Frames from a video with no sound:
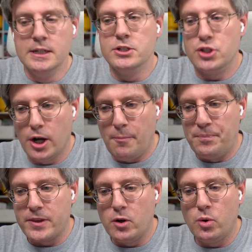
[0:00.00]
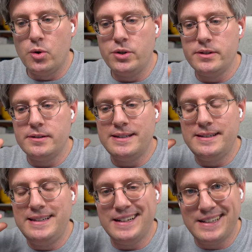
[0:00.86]
So, und
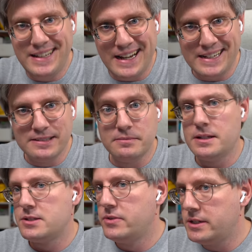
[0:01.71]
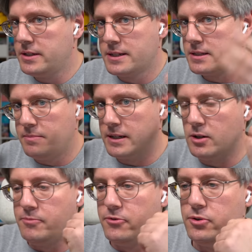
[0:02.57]
der Klang, das Wichtigste bei
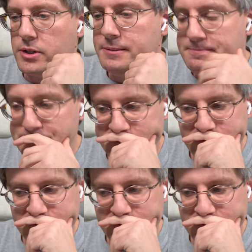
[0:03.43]
Kopfhörern,